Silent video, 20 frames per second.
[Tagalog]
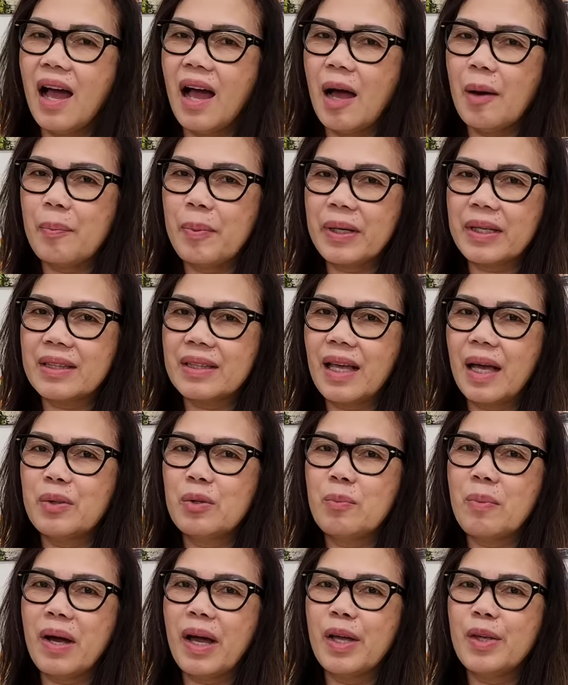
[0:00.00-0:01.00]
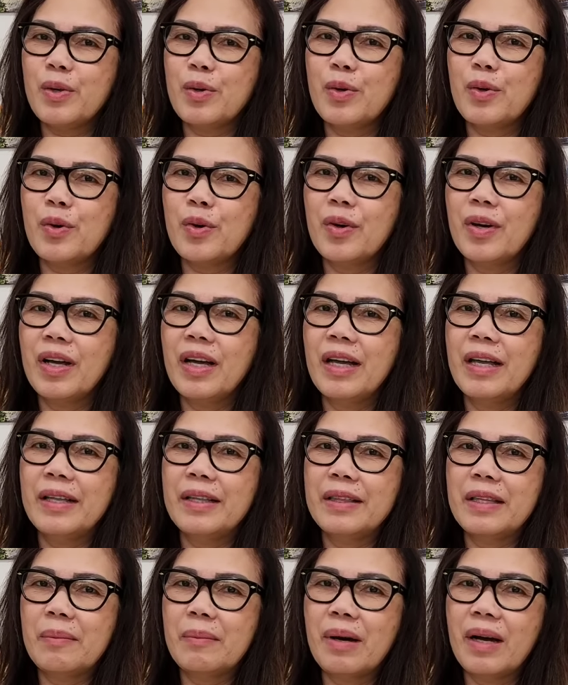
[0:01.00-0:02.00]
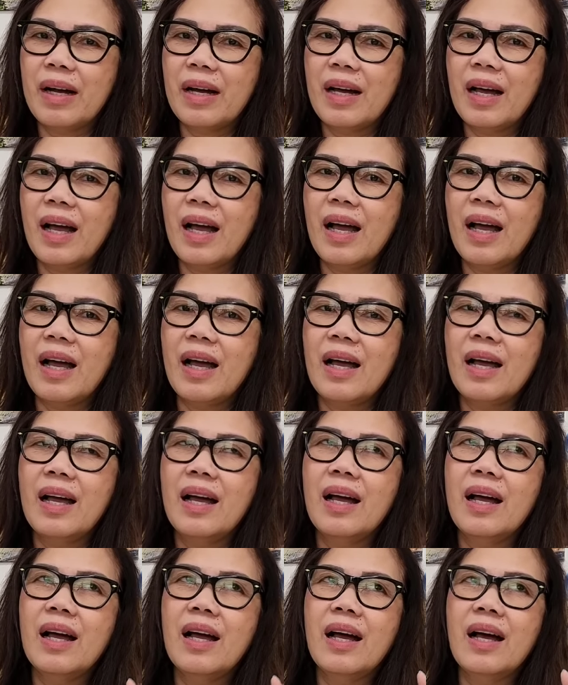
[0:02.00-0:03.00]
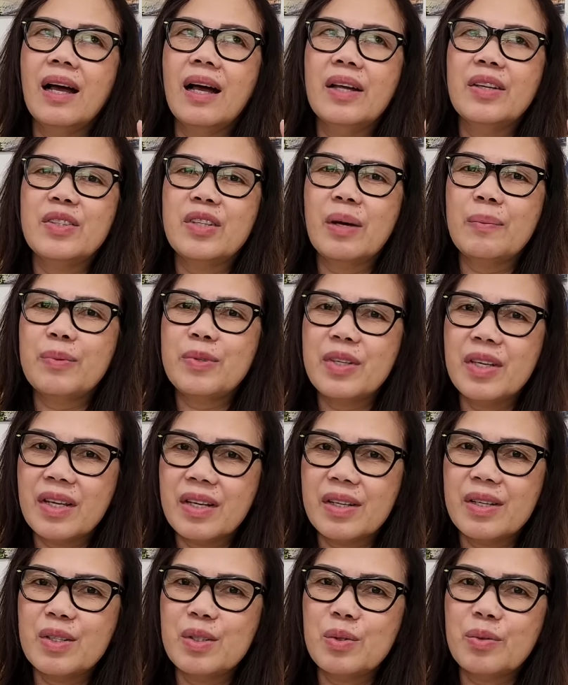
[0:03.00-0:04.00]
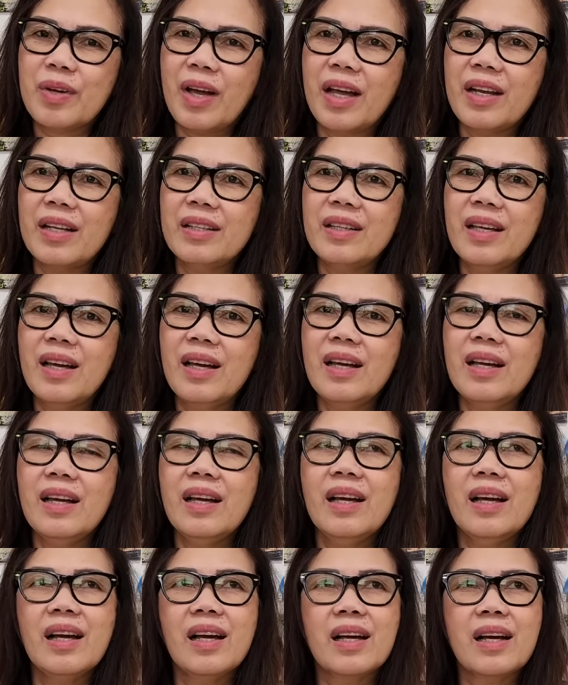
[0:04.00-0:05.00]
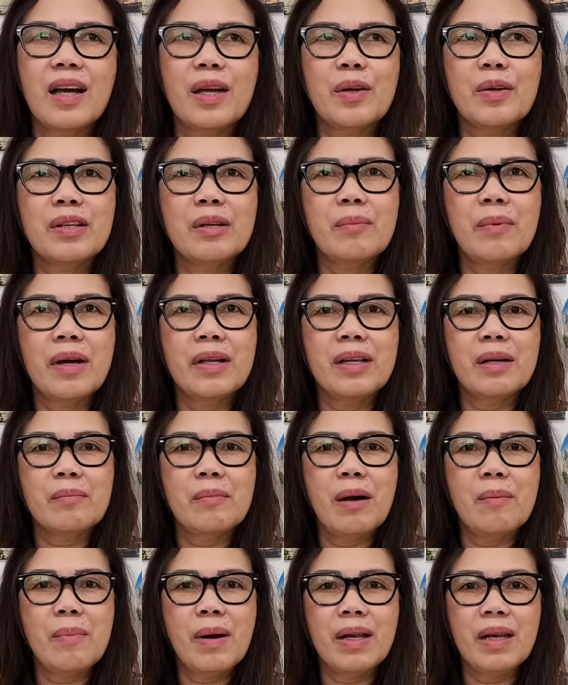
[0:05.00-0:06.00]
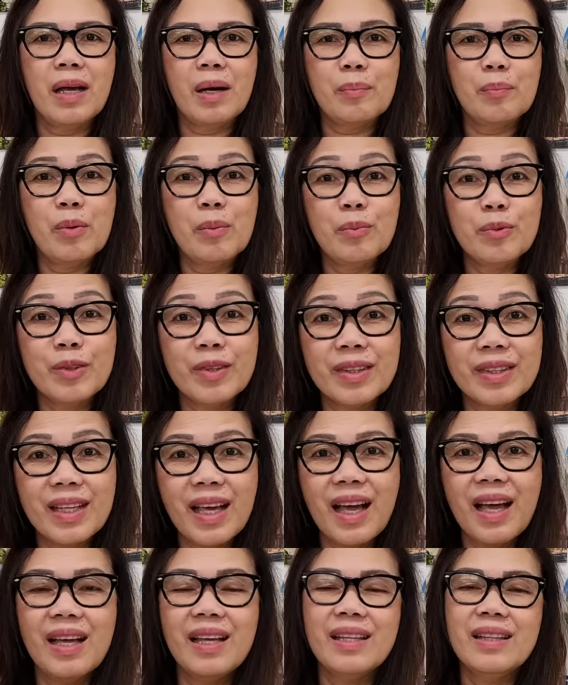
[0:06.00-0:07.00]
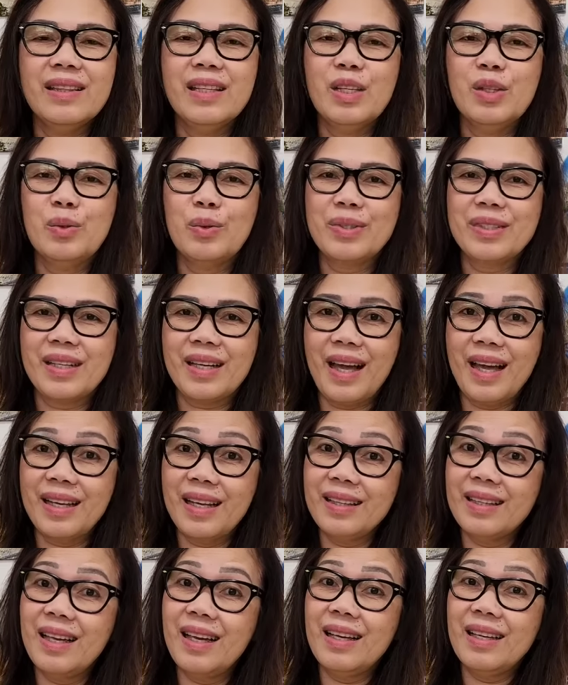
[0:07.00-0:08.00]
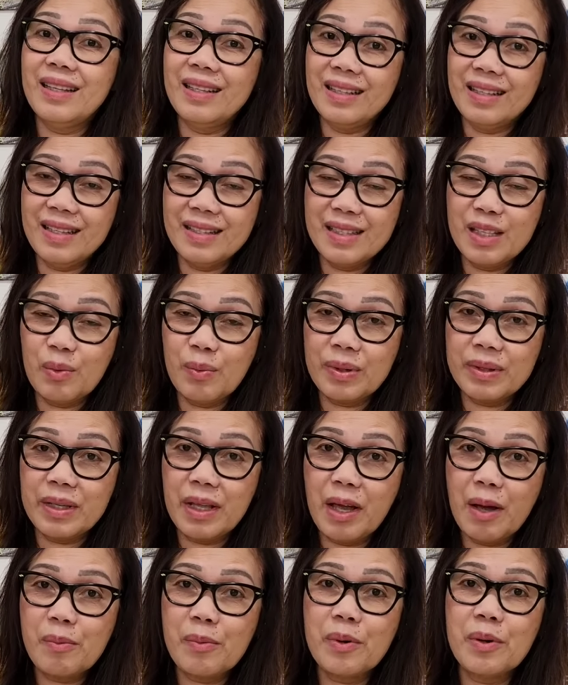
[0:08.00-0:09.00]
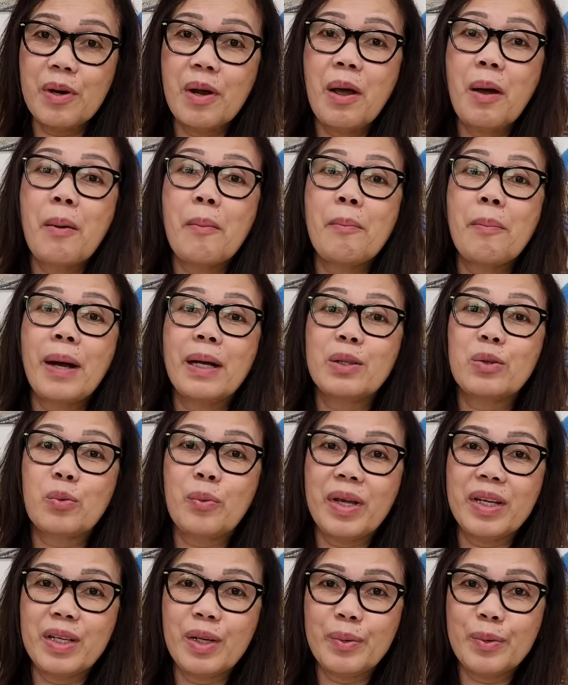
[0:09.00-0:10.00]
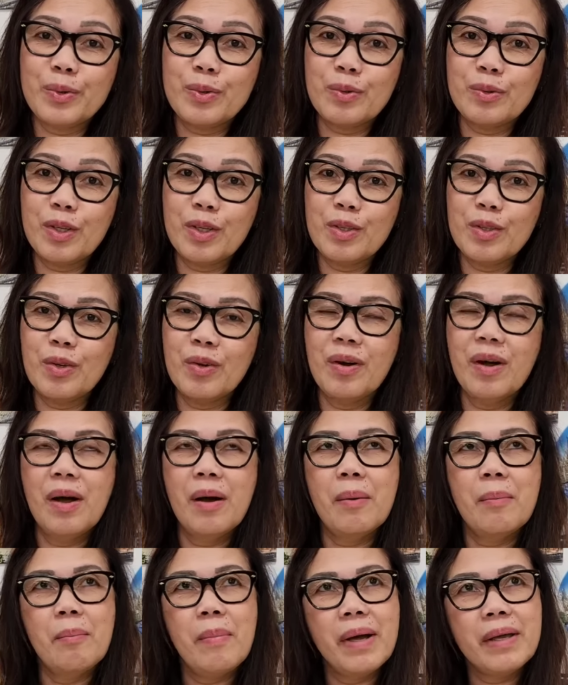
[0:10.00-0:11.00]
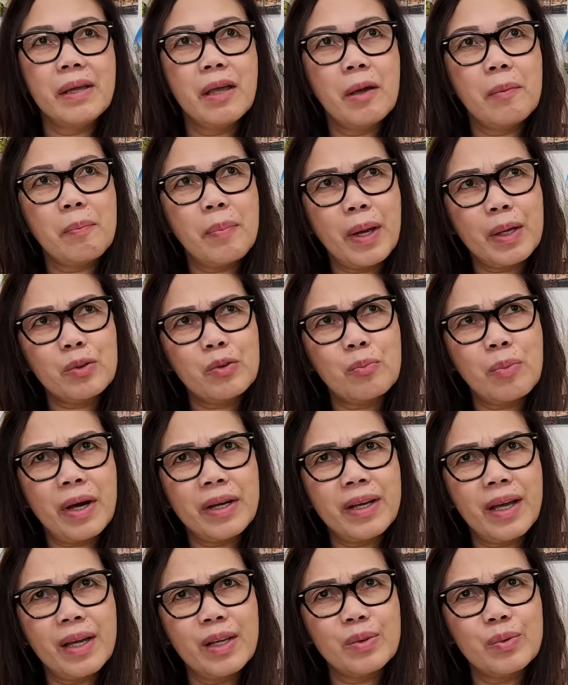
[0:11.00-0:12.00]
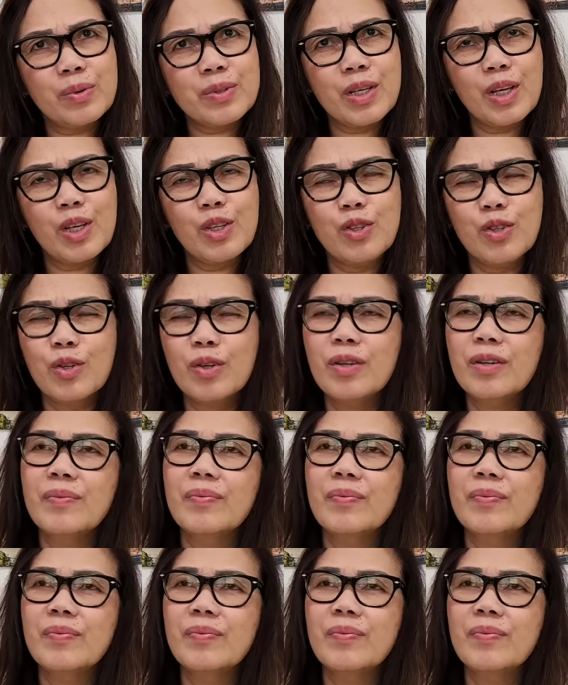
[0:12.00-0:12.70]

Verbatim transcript: apektado ba kayo ng mga uh, job seekers to Canada kayo ng mga nagbabalak pumunta dito sa Canada, sa whatever pathway na gusto ninyo. May epekto ba kaya ito sa inyo?